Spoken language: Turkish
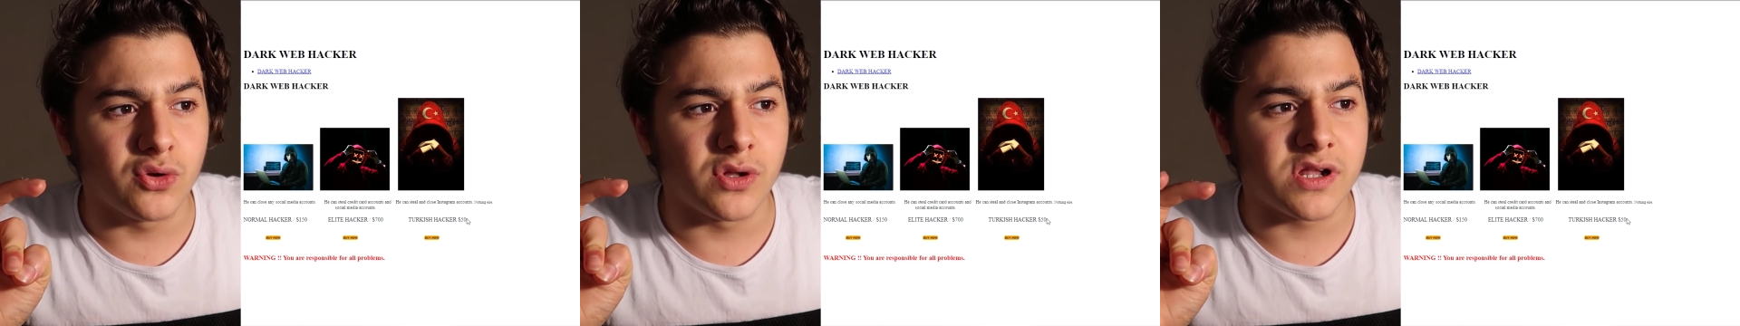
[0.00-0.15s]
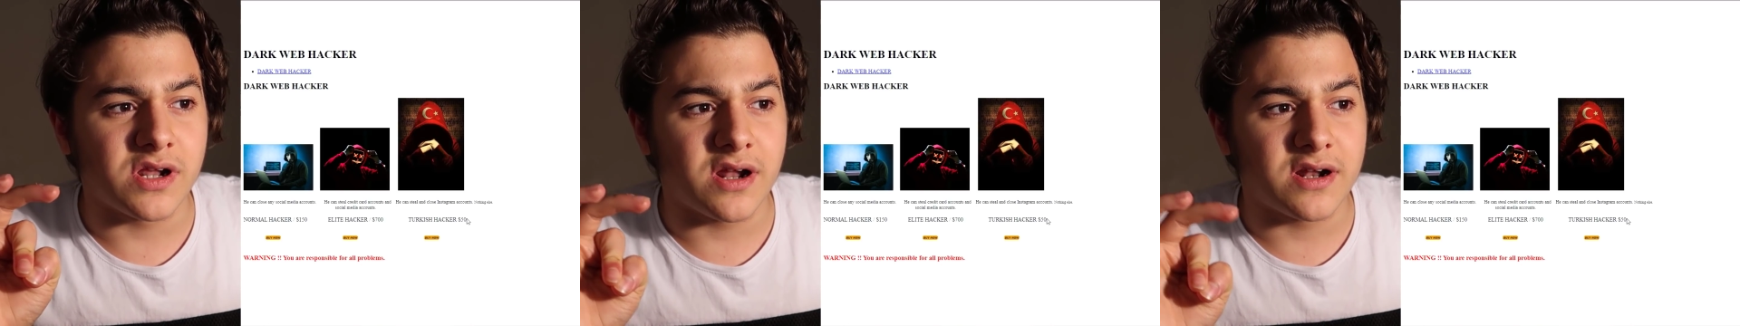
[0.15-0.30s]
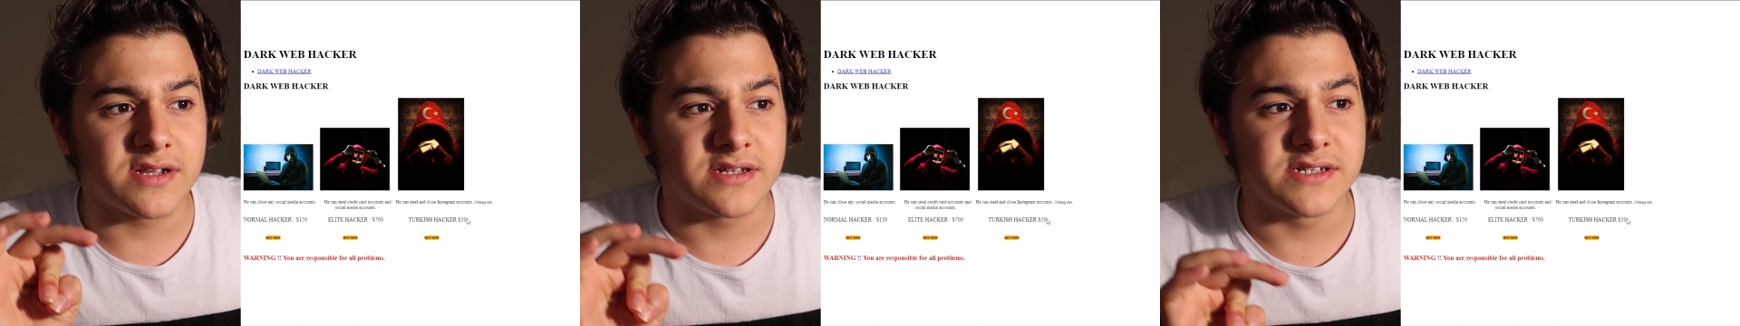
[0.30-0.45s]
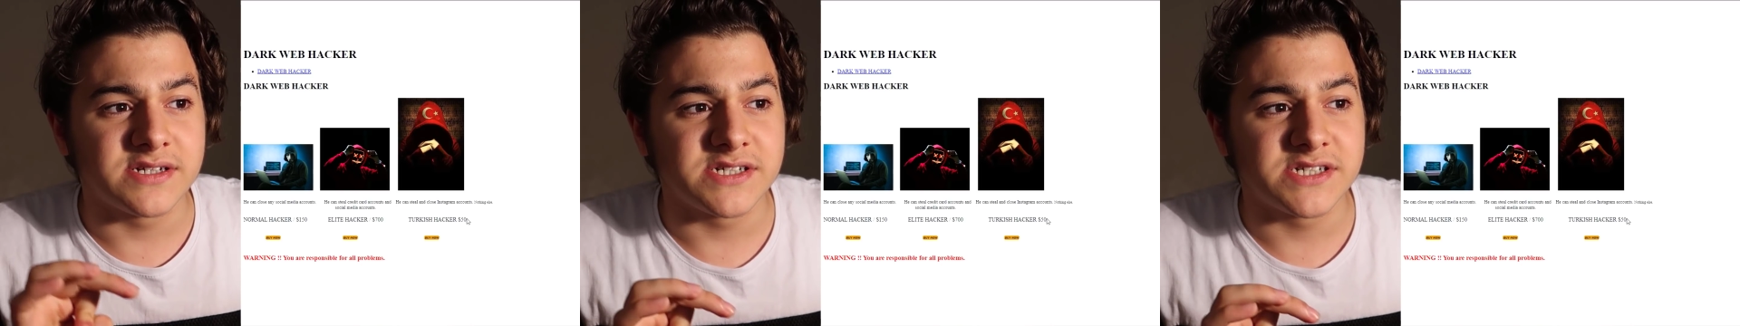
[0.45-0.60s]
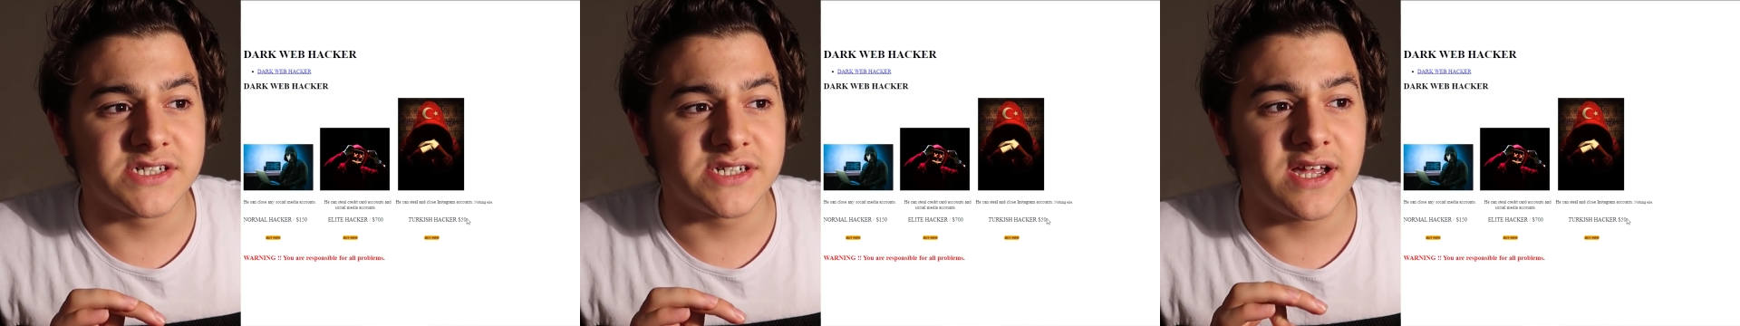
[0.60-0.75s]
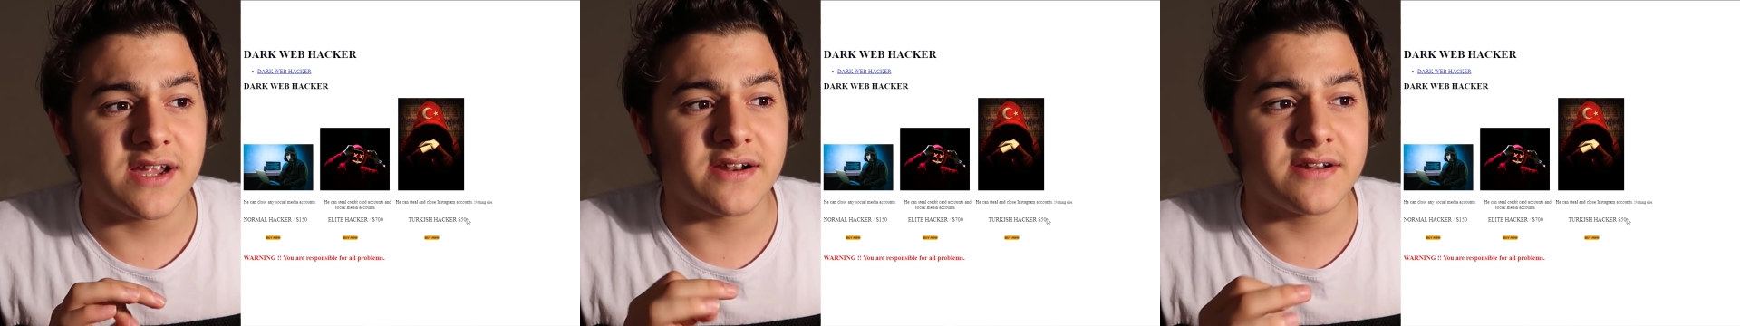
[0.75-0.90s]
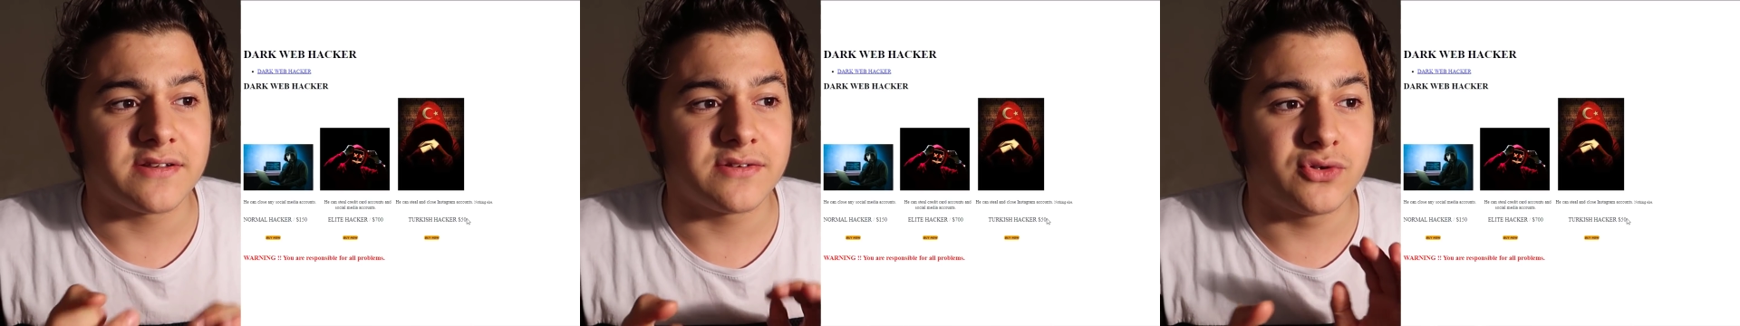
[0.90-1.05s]
dolar
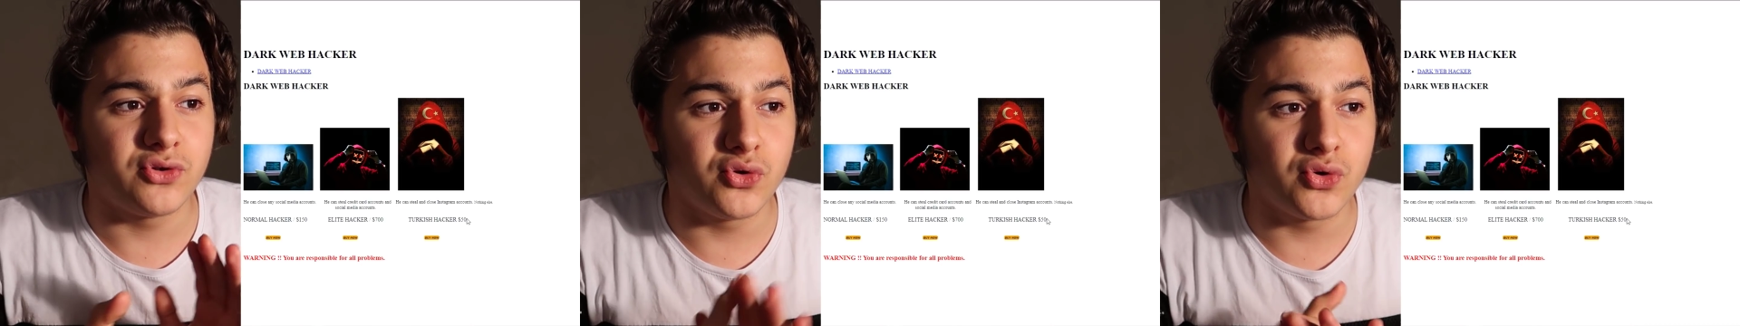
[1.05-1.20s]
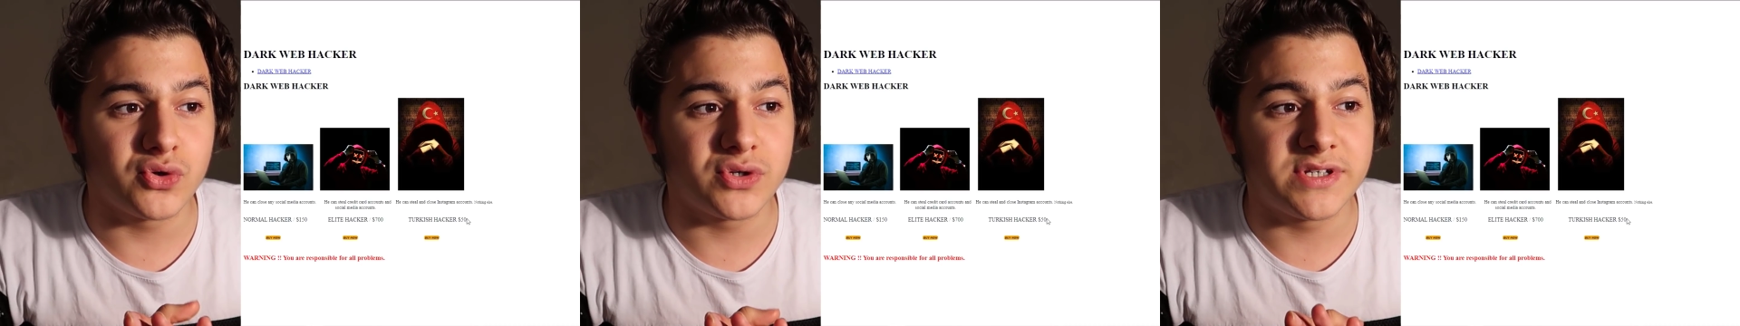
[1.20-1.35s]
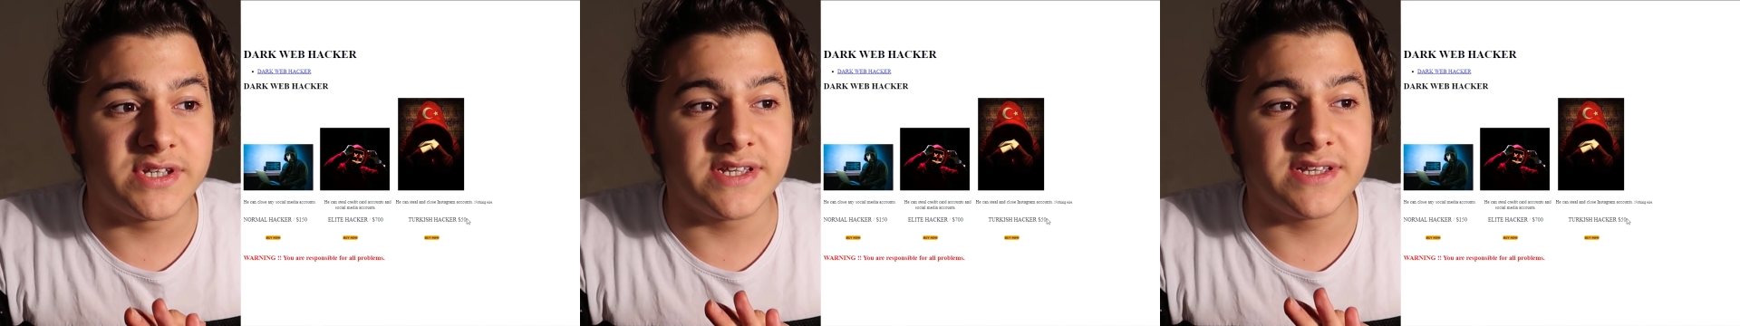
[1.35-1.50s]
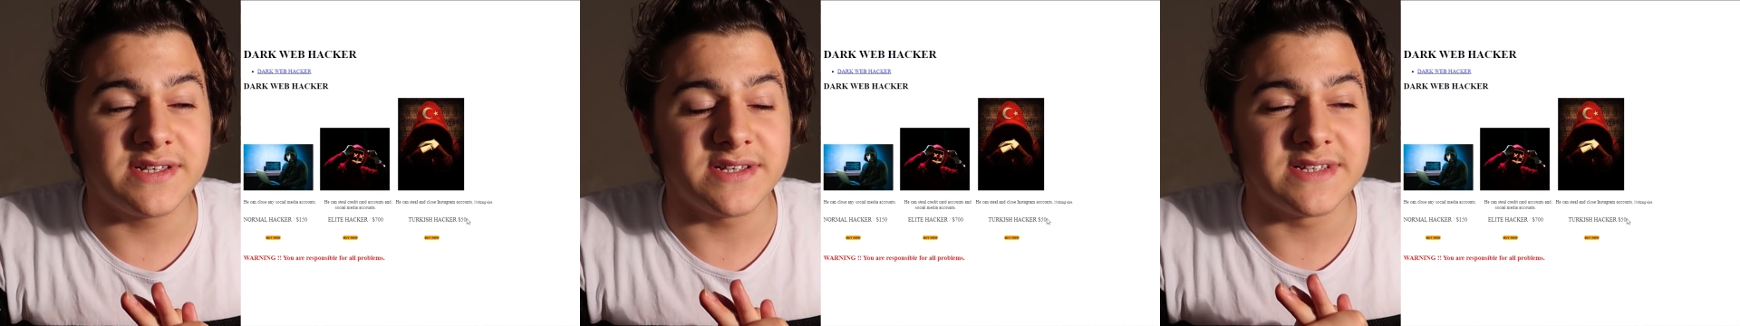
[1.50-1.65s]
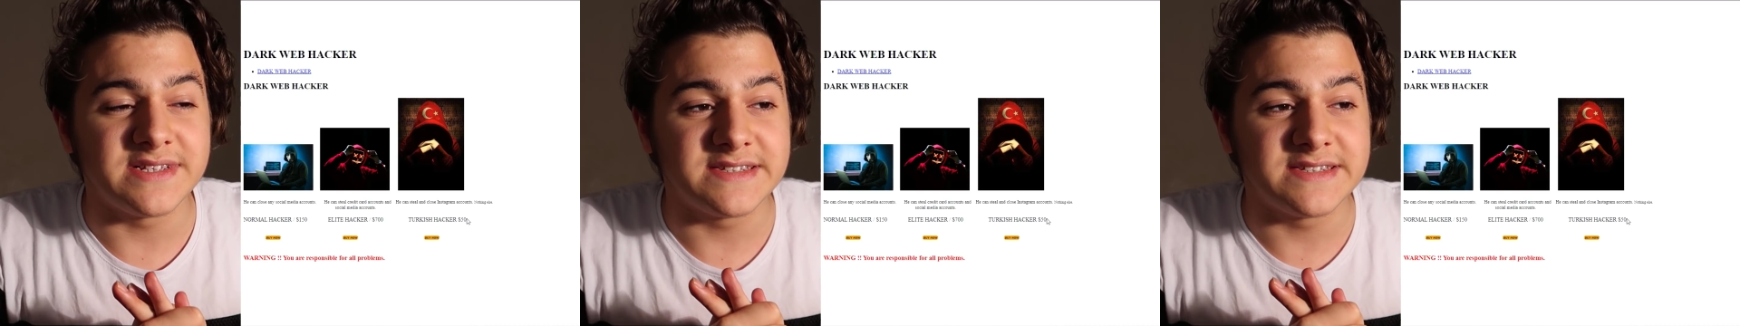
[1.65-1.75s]
arkadaşlar diyor ki